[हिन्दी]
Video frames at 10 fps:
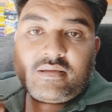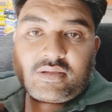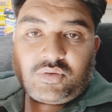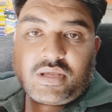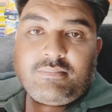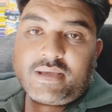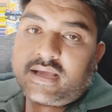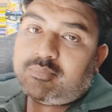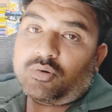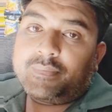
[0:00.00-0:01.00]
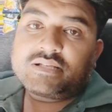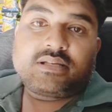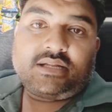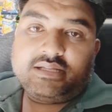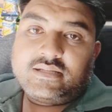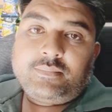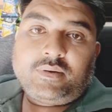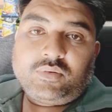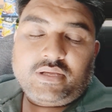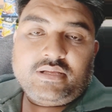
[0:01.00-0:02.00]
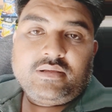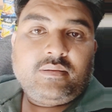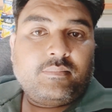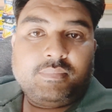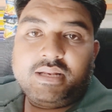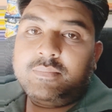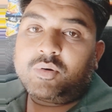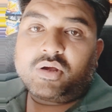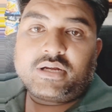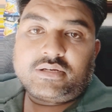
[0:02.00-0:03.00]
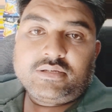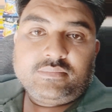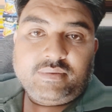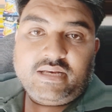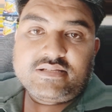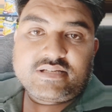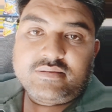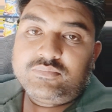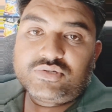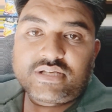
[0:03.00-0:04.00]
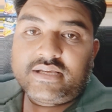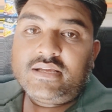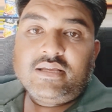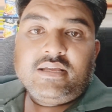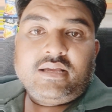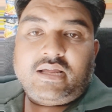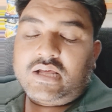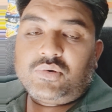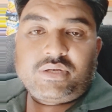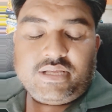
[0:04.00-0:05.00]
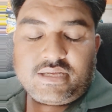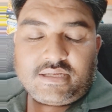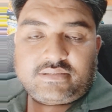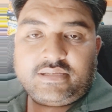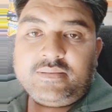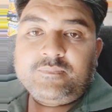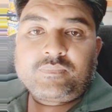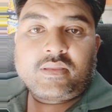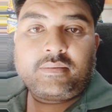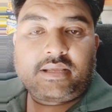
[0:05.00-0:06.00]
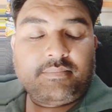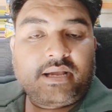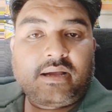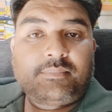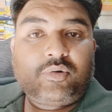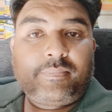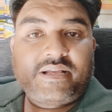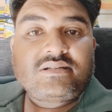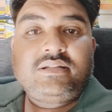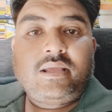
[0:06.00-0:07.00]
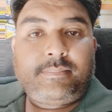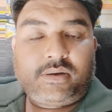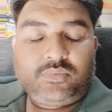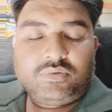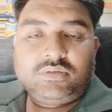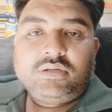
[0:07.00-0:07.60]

क्योंकि मैं आपको पैसे नहीं दे पाऊंगी मेरी पॉकेट मेरी जेब मुझे अलाउ नहीं करती कि मैं आपको पैसे दे पाऊँ